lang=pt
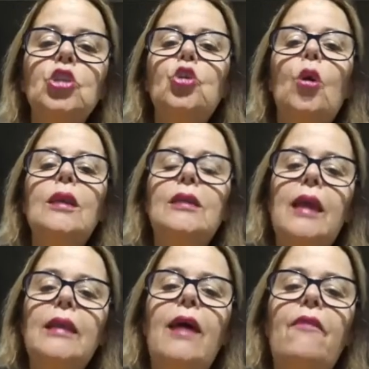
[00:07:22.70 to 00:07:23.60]

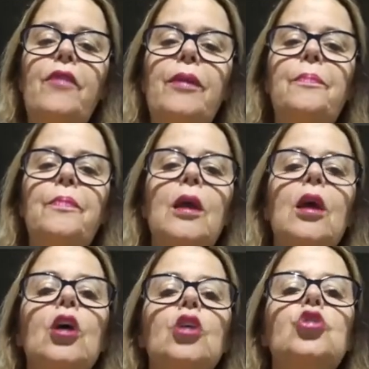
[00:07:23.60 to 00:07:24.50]
Jonathan e Davi.
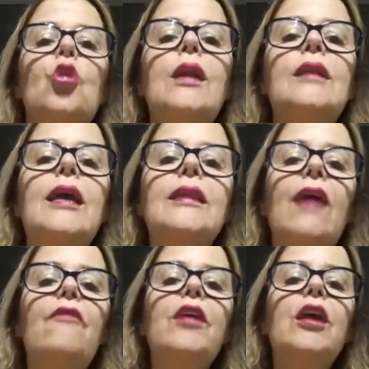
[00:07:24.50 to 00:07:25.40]
Jonathan e
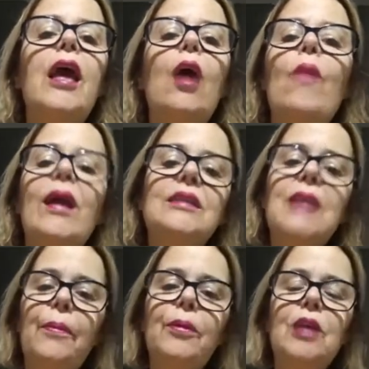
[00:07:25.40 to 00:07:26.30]
Davi é um
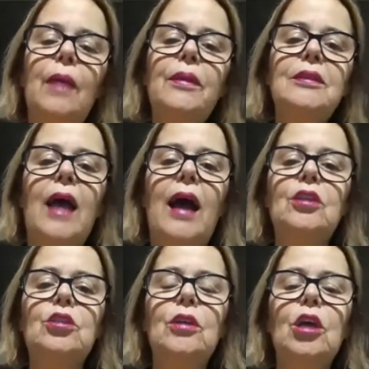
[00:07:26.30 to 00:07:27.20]
exemplo de
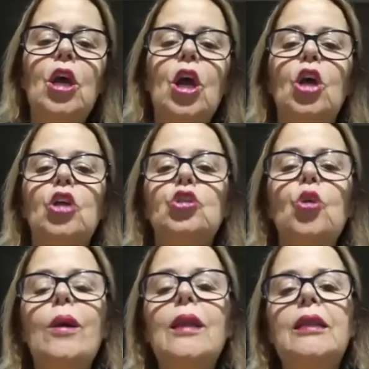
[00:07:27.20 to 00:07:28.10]
amizade.
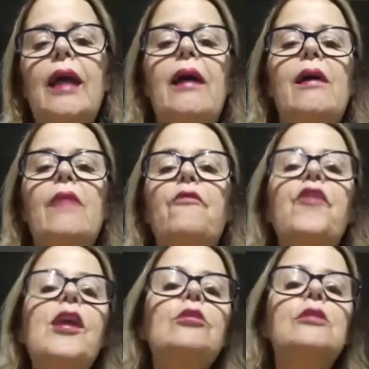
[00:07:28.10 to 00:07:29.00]
Jonathan
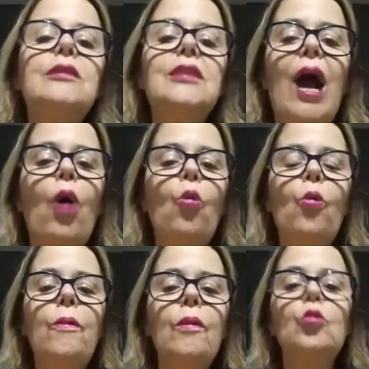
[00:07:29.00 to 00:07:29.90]
filho de
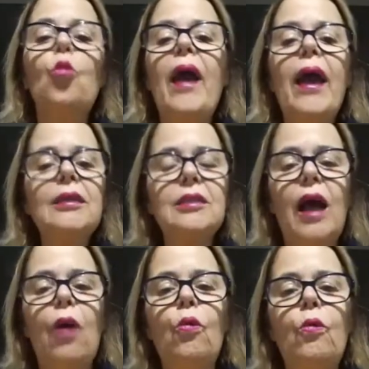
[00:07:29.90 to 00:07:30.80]
Saul, do rei
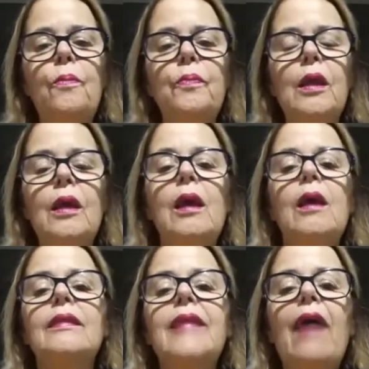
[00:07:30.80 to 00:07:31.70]
Saul.
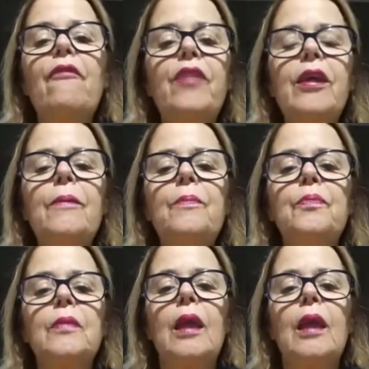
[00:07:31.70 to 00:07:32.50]
Davi